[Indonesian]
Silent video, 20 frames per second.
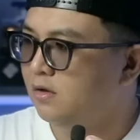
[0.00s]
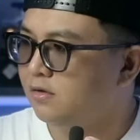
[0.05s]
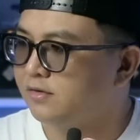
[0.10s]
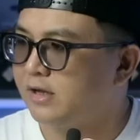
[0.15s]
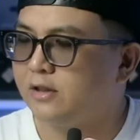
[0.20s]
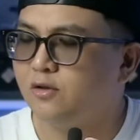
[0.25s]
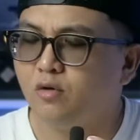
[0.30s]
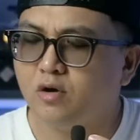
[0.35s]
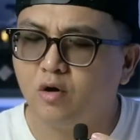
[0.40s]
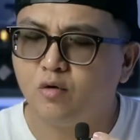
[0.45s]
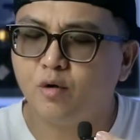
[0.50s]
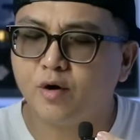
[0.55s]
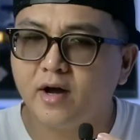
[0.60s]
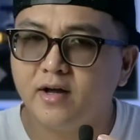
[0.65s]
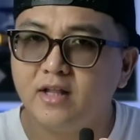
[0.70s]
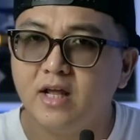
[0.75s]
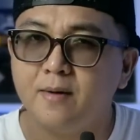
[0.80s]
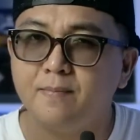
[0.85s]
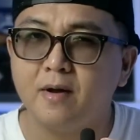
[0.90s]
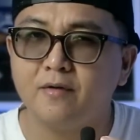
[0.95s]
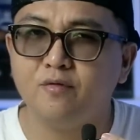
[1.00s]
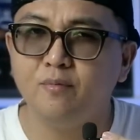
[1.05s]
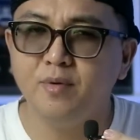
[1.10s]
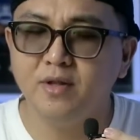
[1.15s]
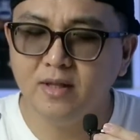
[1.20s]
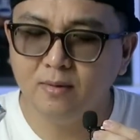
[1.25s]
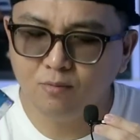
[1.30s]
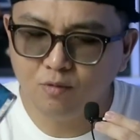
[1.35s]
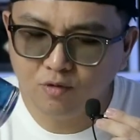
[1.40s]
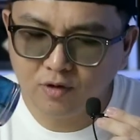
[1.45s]
satu kekurangan dari parfum
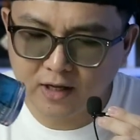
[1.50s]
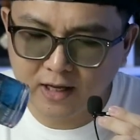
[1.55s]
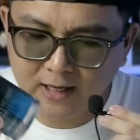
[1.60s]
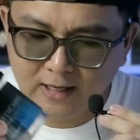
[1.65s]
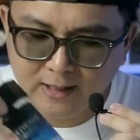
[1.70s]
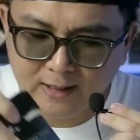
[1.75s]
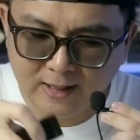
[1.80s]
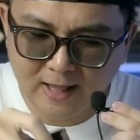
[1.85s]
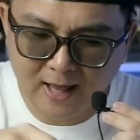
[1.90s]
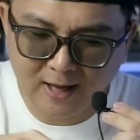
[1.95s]
ini mungkin